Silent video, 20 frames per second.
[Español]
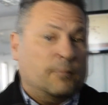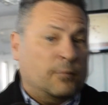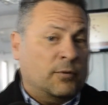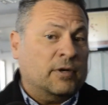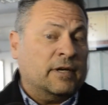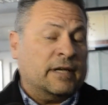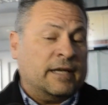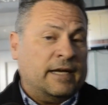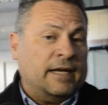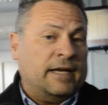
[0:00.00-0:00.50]

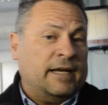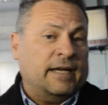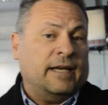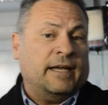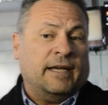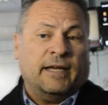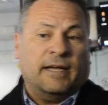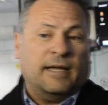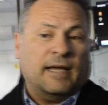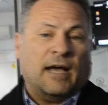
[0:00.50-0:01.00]

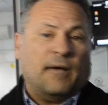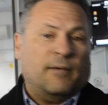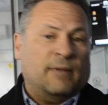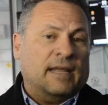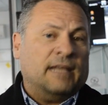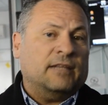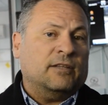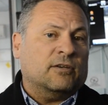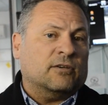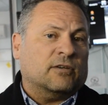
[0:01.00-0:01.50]
Porque
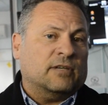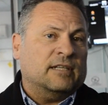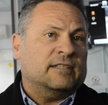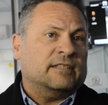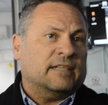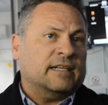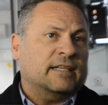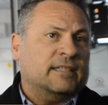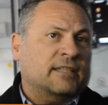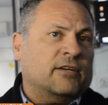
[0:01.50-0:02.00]
hablando con el
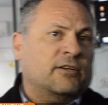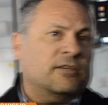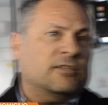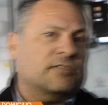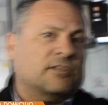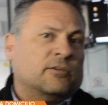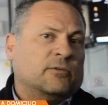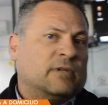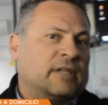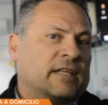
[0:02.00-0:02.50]
secretario de
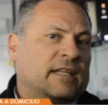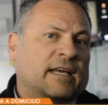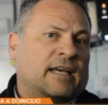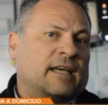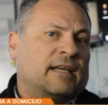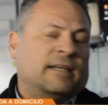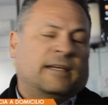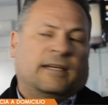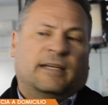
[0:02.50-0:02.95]
Seguridad,